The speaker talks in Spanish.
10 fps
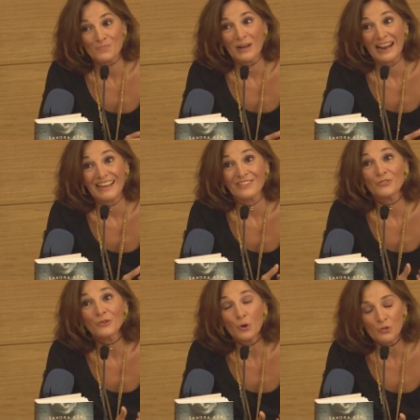para que
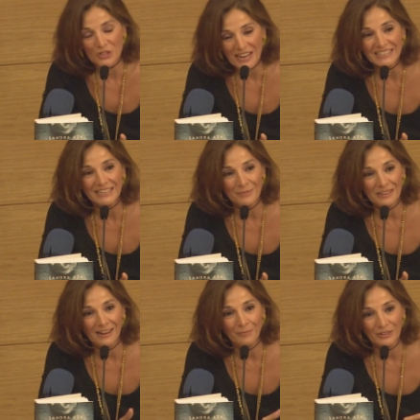yo encontrase
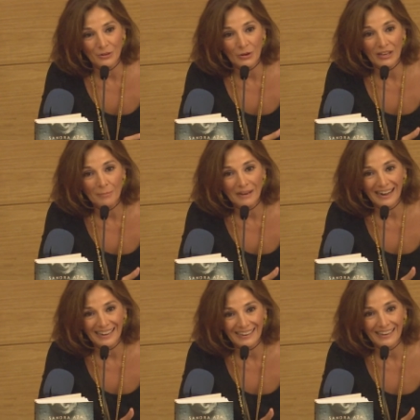mi camino y
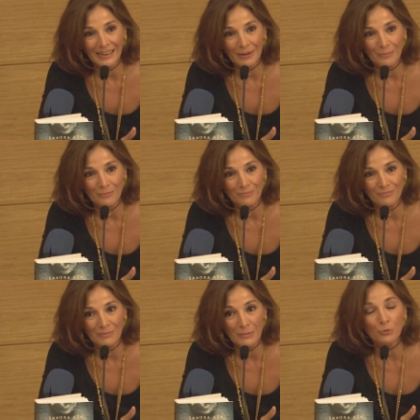para que
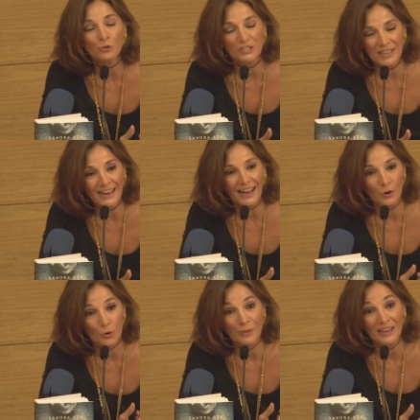me
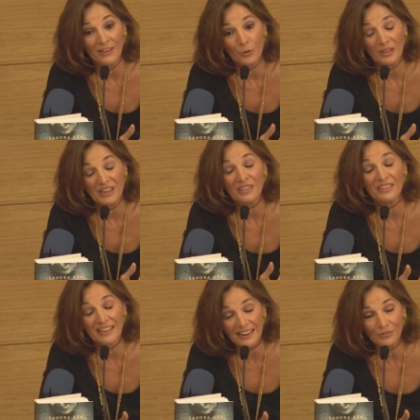pusiera o me, o me
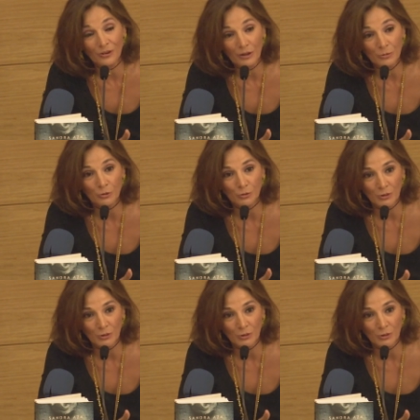decidiera de una vez por